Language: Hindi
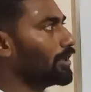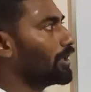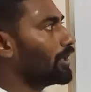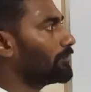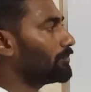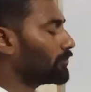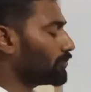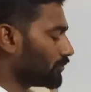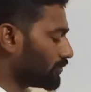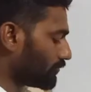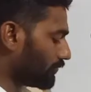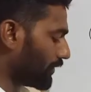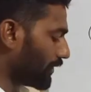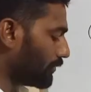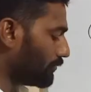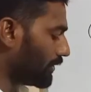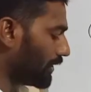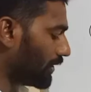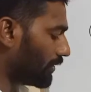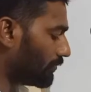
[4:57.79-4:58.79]
अब कुछ
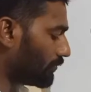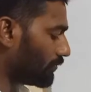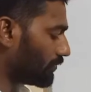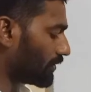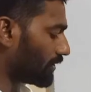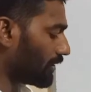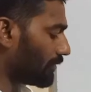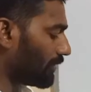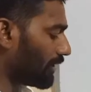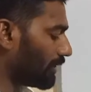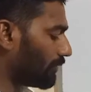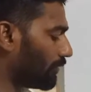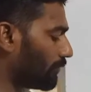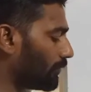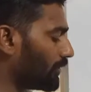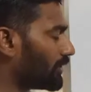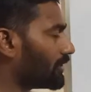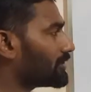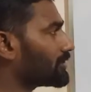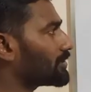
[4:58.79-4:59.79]
वैल्यू है उनके बारे में
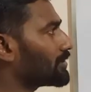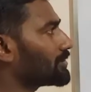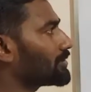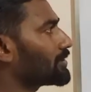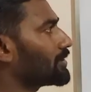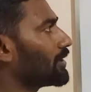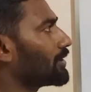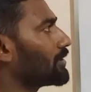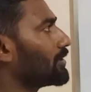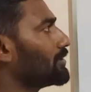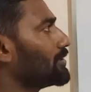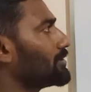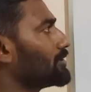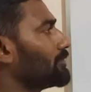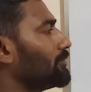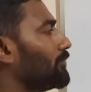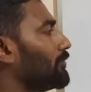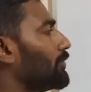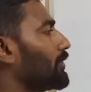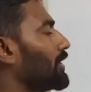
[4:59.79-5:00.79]
अपन डिस्कस करते हैं जैसे
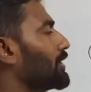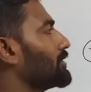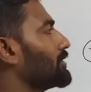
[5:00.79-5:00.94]
फॉर